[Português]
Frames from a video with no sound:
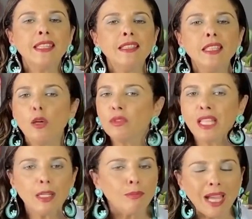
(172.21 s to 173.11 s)
que não
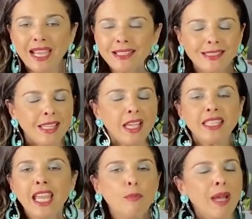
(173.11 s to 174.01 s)
tem mais,
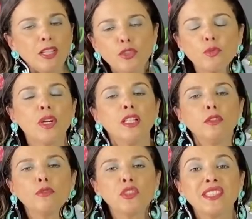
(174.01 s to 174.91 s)
que há mais de um
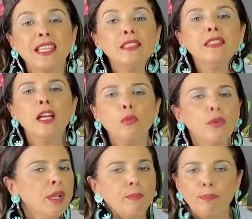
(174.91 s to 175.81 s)
ano você não